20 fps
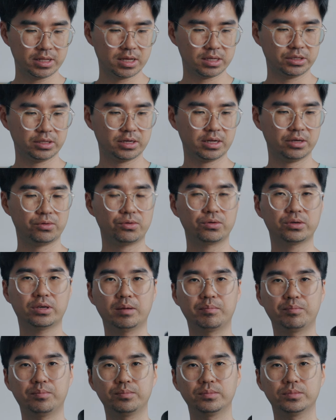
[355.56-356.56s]
아니라
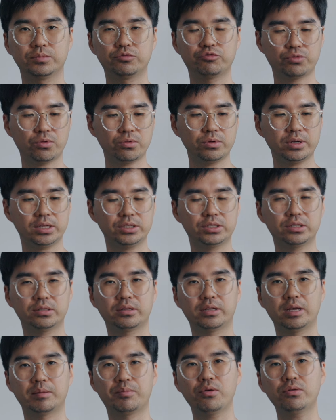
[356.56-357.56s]
이렇게 수동
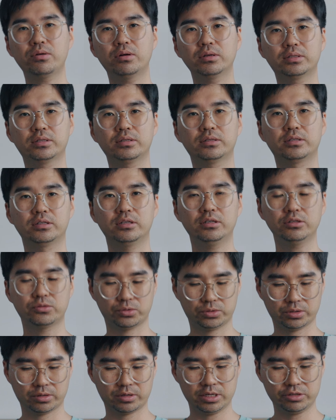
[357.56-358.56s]
렌즈들의 포커스를
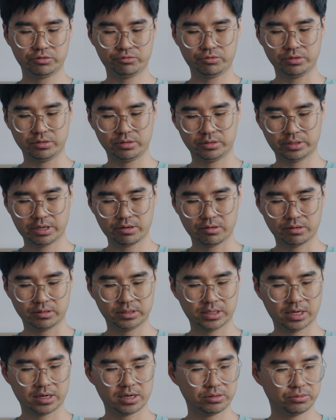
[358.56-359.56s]
조절을 할 수도 있는데요
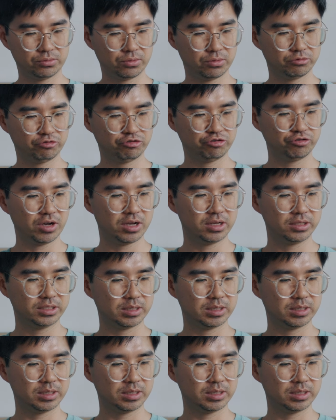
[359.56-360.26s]
제가 또 추가한